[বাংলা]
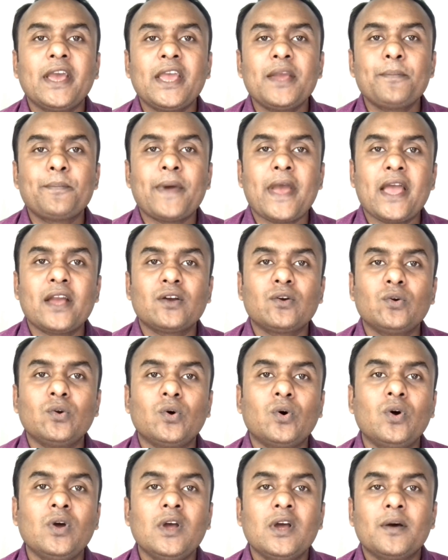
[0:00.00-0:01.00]
এই
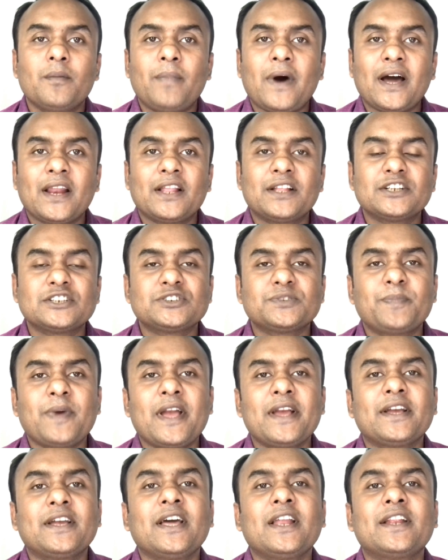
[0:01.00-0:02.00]
ব্যাংকগুলো বাংলাদেশ
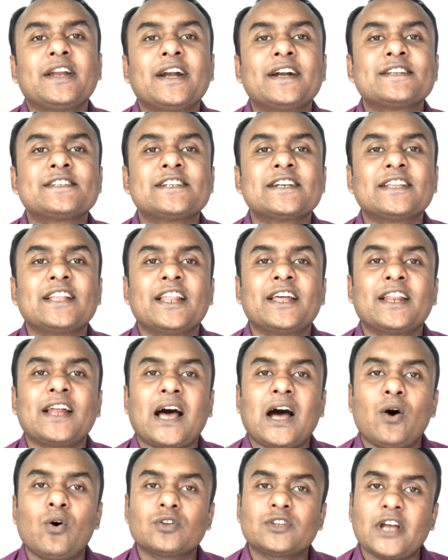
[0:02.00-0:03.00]
ব্যাংকের রেড সিগন্যালের
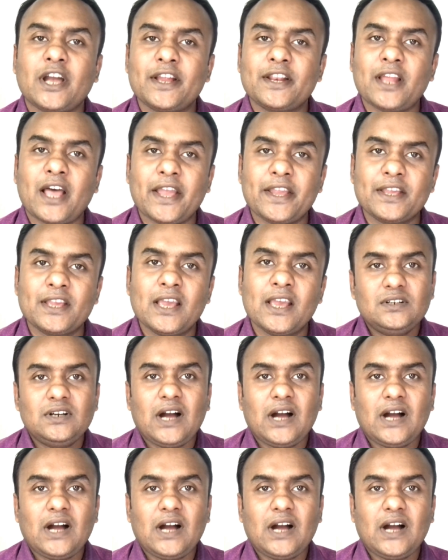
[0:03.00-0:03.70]
আওতায় নাই